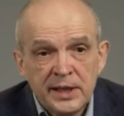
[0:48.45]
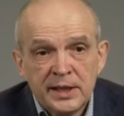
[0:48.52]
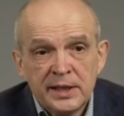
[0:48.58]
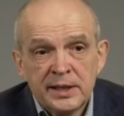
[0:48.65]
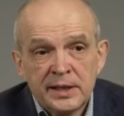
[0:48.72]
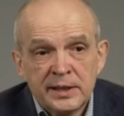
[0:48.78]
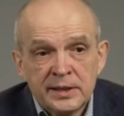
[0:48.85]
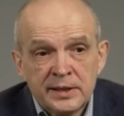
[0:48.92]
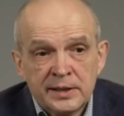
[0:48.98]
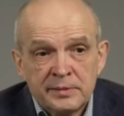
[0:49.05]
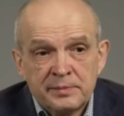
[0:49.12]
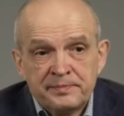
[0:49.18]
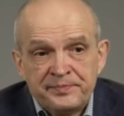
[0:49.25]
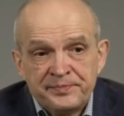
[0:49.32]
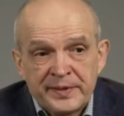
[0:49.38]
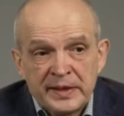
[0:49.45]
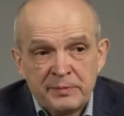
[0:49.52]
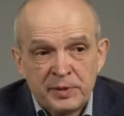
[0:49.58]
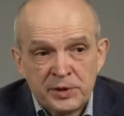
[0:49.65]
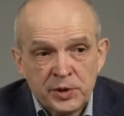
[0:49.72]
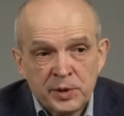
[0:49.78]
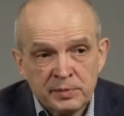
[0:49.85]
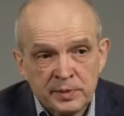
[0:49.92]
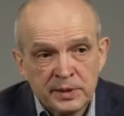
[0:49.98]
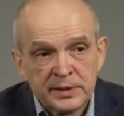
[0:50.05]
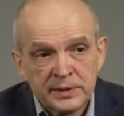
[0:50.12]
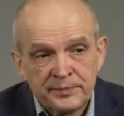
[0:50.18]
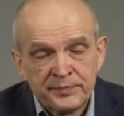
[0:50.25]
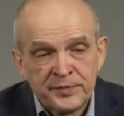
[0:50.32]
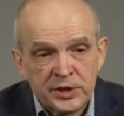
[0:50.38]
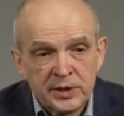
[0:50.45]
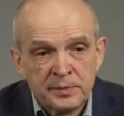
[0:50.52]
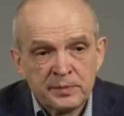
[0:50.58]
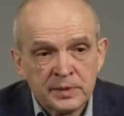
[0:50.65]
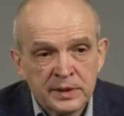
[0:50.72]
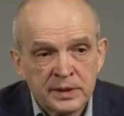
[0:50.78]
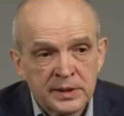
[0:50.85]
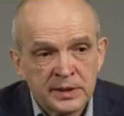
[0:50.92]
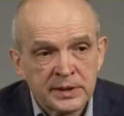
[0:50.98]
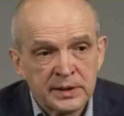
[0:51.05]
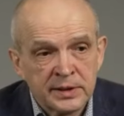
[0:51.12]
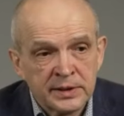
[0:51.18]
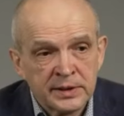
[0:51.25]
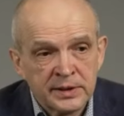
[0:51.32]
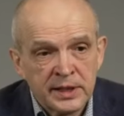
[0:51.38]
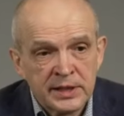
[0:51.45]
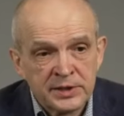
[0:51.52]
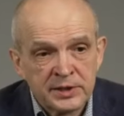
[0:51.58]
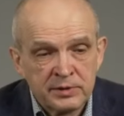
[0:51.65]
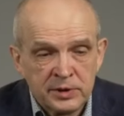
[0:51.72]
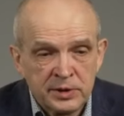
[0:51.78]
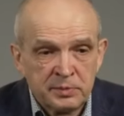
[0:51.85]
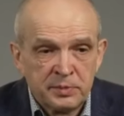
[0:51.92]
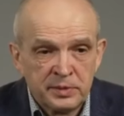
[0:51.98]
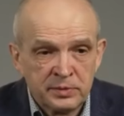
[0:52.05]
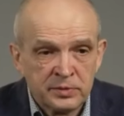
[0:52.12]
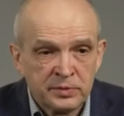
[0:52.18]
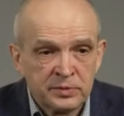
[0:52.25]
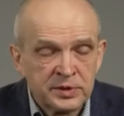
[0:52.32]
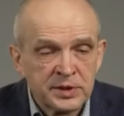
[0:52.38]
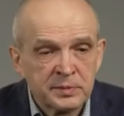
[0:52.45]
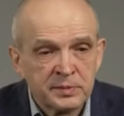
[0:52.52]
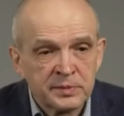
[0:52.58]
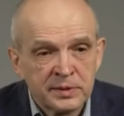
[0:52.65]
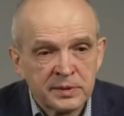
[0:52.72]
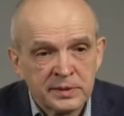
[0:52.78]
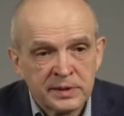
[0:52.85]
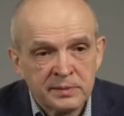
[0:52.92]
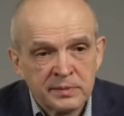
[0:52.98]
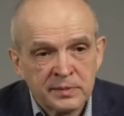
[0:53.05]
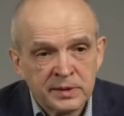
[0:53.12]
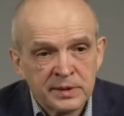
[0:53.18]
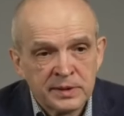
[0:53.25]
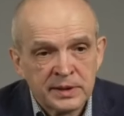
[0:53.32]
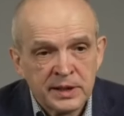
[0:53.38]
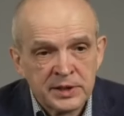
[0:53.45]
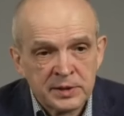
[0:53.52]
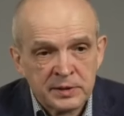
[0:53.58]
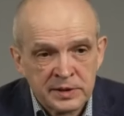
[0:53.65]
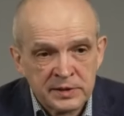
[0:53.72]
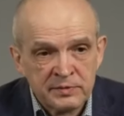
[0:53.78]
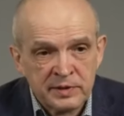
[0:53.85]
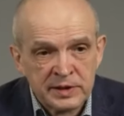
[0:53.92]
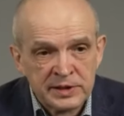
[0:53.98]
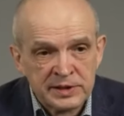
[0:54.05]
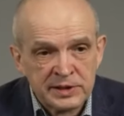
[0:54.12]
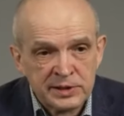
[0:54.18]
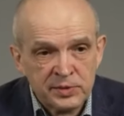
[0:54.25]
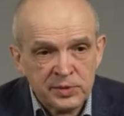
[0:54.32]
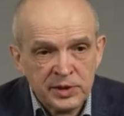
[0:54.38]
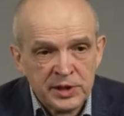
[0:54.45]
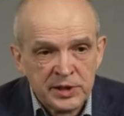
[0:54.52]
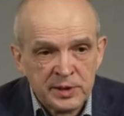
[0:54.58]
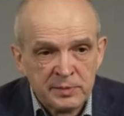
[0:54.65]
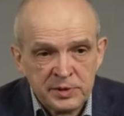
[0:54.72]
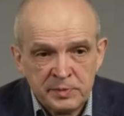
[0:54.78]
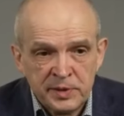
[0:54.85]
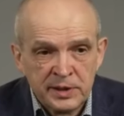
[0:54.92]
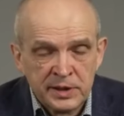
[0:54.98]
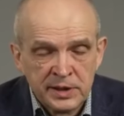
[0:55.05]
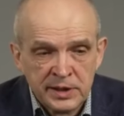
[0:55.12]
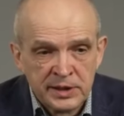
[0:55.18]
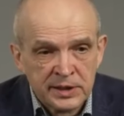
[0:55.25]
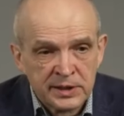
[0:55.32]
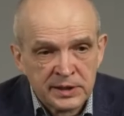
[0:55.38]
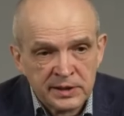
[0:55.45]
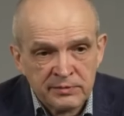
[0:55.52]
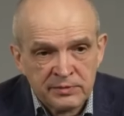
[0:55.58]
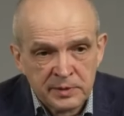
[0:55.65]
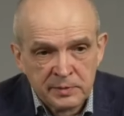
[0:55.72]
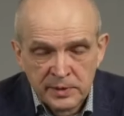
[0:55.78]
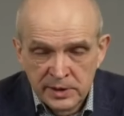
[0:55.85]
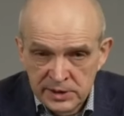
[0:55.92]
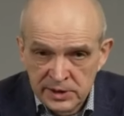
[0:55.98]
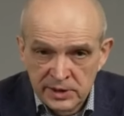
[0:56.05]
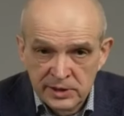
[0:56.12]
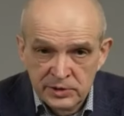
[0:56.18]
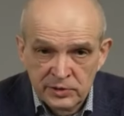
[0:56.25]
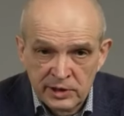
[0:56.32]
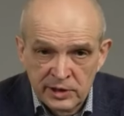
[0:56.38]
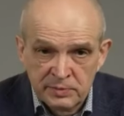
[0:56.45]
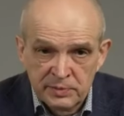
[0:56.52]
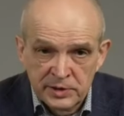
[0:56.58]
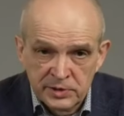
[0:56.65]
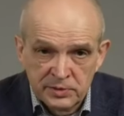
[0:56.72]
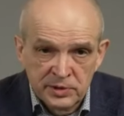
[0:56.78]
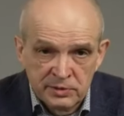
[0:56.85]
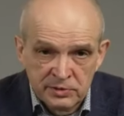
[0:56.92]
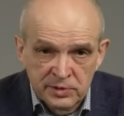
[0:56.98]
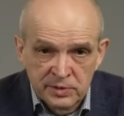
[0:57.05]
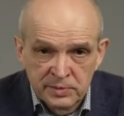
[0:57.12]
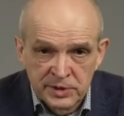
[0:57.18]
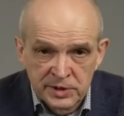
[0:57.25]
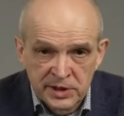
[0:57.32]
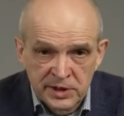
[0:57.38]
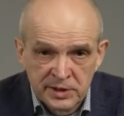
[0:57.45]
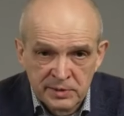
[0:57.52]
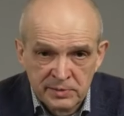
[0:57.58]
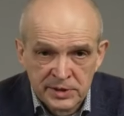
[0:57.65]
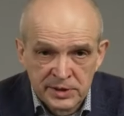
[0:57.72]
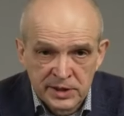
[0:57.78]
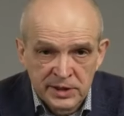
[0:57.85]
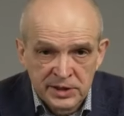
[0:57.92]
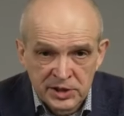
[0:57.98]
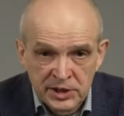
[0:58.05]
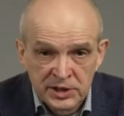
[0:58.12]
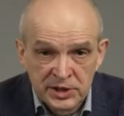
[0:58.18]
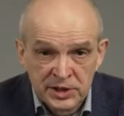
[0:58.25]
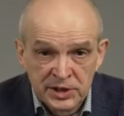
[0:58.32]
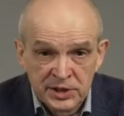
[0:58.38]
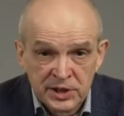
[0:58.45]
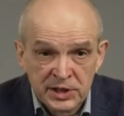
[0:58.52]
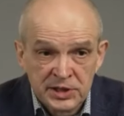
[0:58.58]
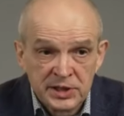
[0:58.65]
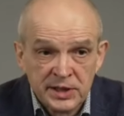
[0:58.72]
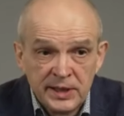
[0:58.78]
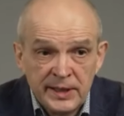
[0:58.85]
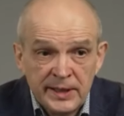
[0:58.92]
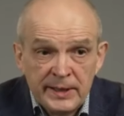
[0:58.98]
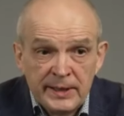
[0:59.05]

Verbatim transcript: А, и причем, э, чем а, дальше, чем, ну, чем а, дальше развивается история, тем смена этих информаций государств происходит все быстрее и быстрее, чаще и чаще.